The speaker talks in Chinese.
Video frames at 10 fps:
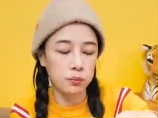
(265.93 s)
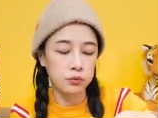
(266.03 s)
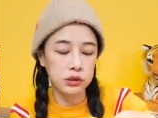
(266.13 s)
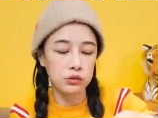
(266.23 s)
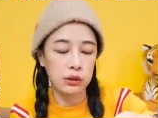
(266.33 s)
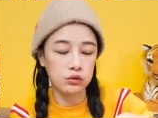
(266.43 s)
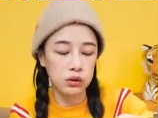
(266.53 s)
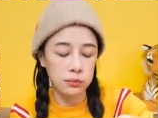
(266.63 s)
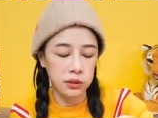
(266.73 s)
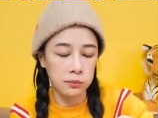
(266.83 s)
不喜欢
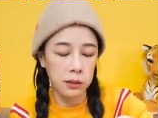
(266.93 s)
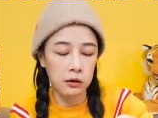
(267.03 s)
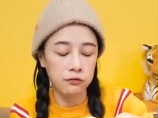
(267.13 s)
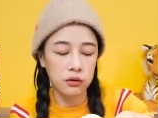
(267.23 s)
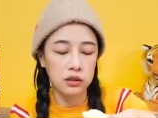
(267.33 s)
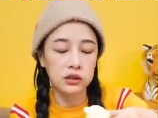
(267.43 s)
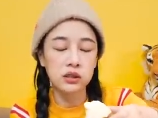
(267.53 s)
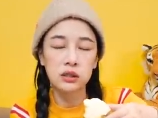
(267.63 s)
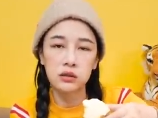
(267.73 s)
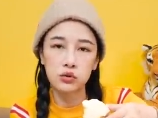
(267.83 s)
脆皮的泡芙，可这
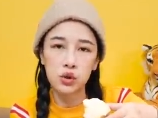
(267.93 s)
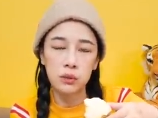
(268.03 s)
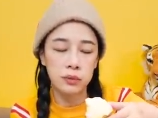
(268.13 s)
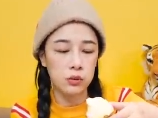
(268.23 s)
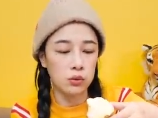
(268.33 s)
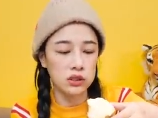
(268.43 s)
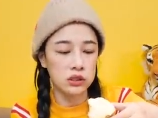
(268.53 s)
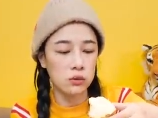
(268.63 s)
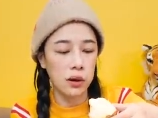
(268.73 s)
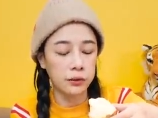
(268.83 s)
个的脆皮我
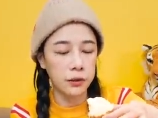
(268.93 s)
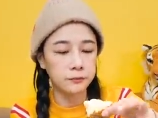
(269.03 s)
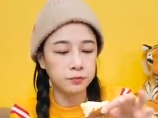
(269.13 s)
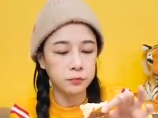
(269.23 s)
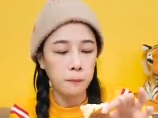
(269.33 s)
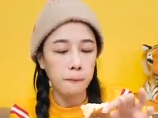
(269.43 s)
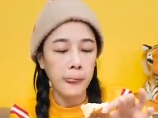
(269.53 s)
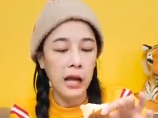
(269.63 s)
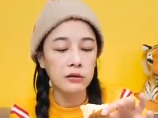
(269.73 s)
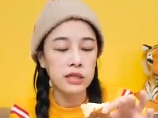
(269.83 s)
喜欢哎。
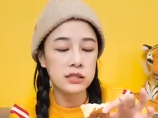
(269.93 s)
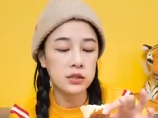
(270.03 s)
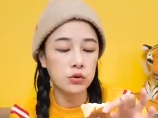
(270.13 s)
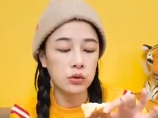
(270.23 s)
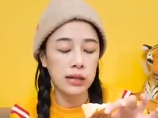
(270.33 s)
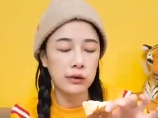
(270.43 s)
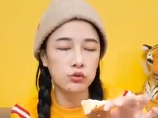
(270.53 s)
它内馅对我来